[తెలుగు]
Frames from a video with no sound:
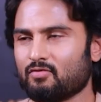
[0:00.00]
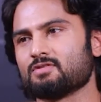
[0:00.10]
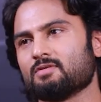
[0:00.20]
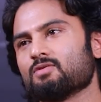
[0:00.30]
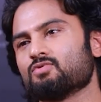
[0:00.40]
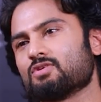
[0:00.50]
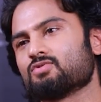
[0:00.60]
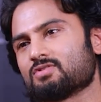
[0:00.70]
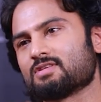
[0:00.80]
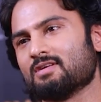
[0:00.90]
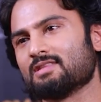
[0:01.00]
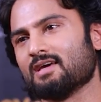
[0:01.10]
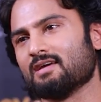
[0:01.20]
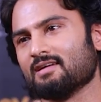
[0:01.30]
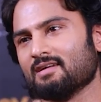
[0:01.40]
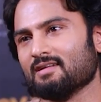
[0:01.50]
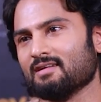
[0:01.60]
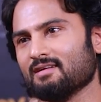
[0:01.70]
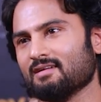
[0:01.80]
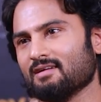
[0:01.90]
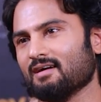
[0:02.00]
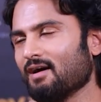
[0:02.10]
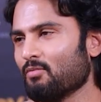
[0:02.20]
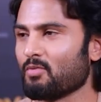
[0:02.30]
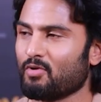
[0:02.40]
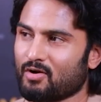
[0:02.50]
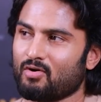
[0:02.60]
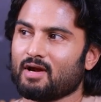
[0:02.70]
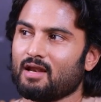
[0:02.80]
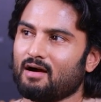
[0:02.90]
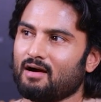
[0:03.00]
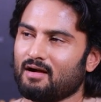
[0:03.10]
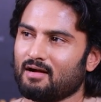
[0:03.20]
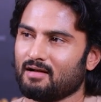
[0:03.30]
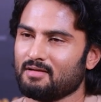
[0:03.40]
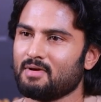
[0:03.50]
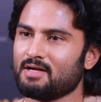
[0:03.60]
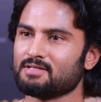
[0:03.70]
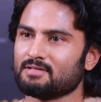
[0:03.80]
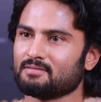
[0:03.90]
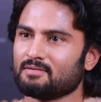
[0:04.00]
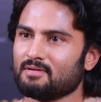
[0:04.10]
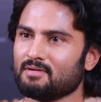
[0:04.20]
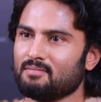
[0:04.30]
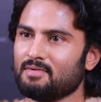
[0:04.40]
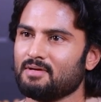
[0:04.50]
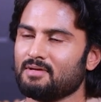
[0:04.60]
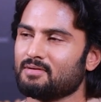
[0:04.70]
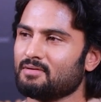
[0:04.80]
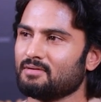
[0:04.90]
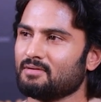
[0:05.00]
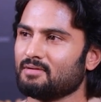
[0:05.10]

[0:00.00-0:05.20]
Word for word: పోజులు అంటే నుంచొని చూస్తున్నాం అంతే ఇప్పుడు మనకు ఒకవేళ ఇమాజిన్ మీరు